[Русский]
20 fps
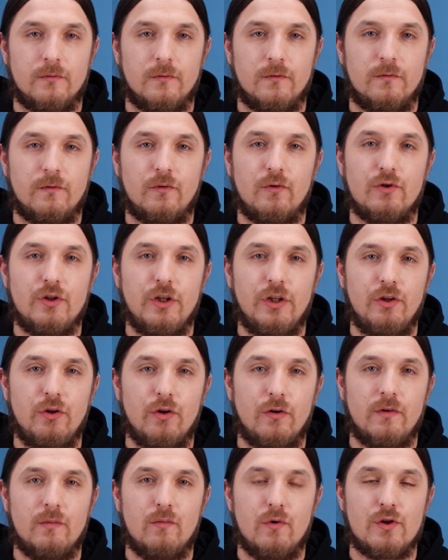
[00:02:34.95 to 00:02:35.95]
Включить
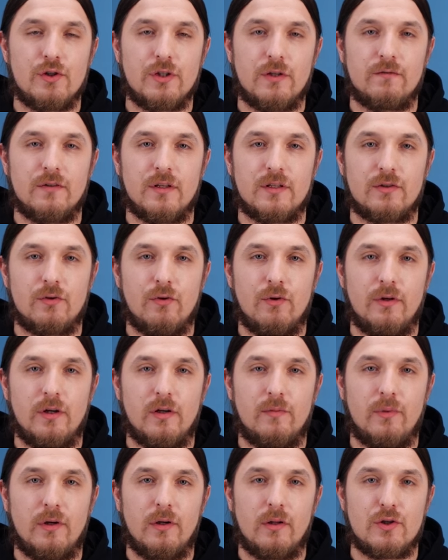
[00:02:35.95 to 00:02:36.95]
ее вы можете в
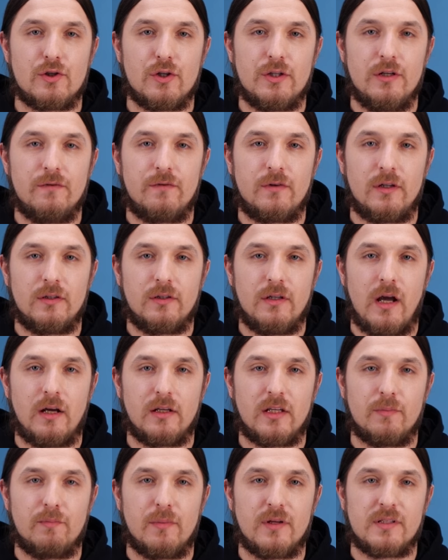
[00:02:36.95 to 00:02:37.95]
настройках приложения
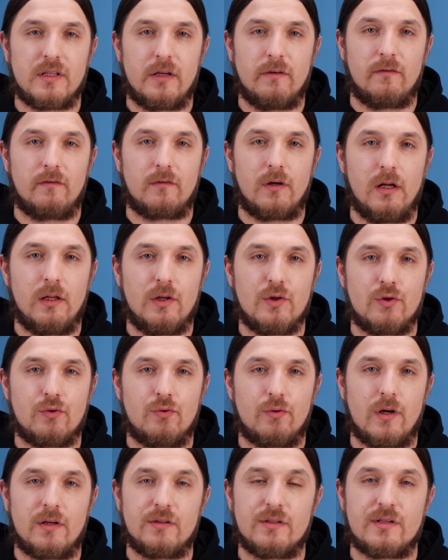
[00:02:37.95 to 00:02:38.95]
ВКонтакте, поставив
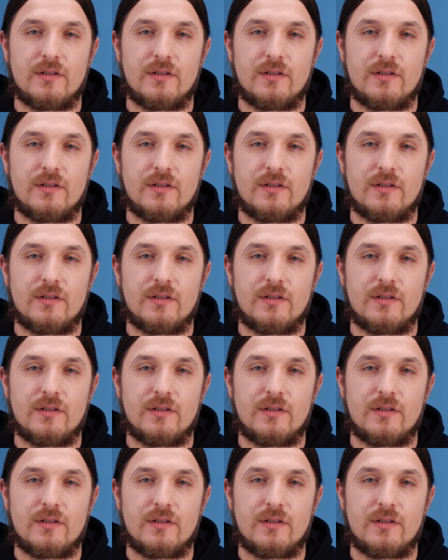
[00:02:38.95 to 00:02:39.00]
галочку, как на